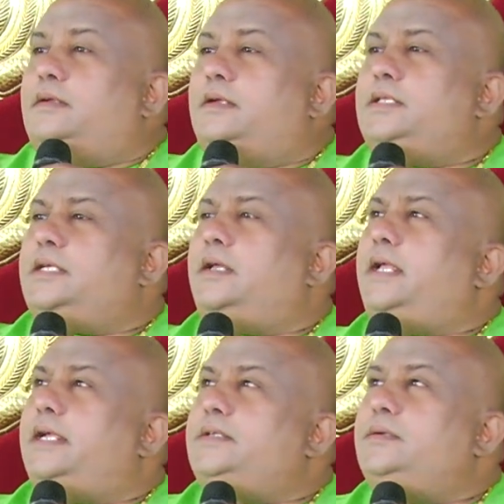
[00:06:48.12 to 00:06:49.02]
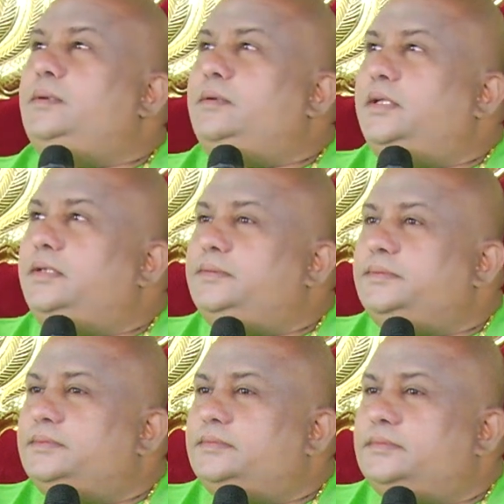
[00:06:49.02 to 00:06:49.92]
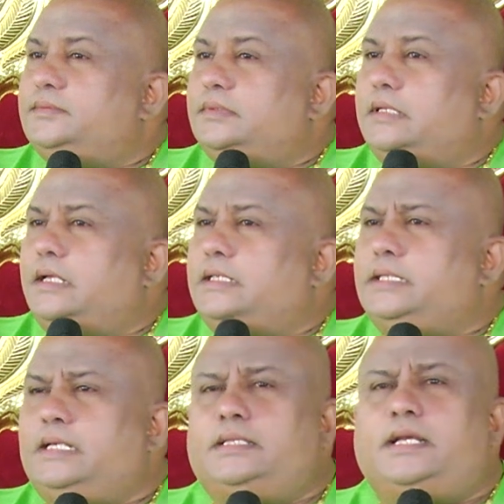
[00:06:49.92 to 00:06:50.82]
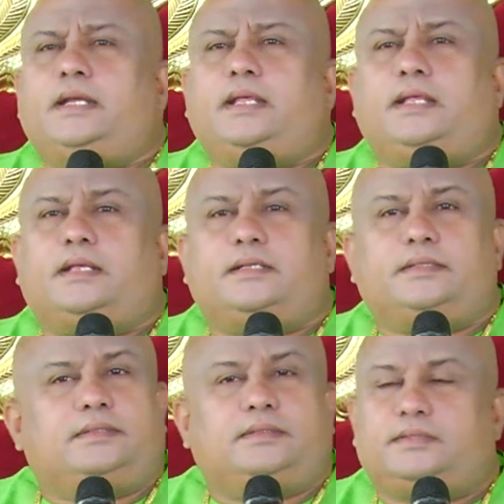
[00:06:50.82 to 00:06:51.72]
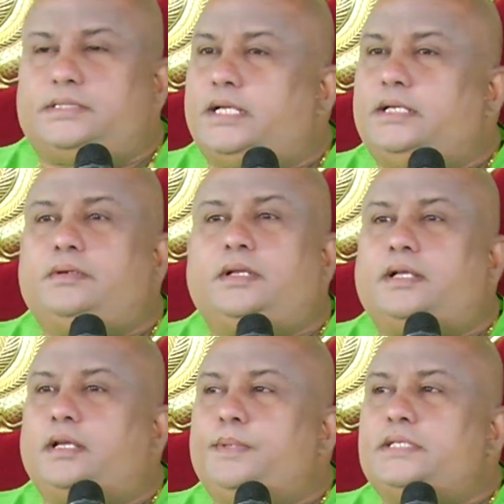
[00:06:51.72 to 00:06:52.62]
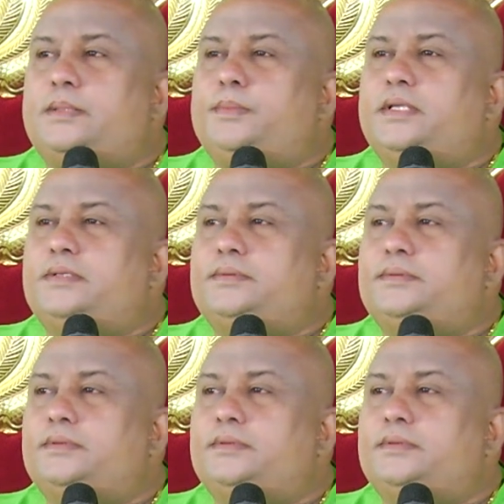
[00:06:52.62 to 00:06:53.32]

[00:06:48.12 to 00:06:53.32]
నేను చాలా యాక్టివ్గా ఉన్నాను అసలు నిద్ర అనే ఛాయ కూడా నాకు కనిపించడం లేదు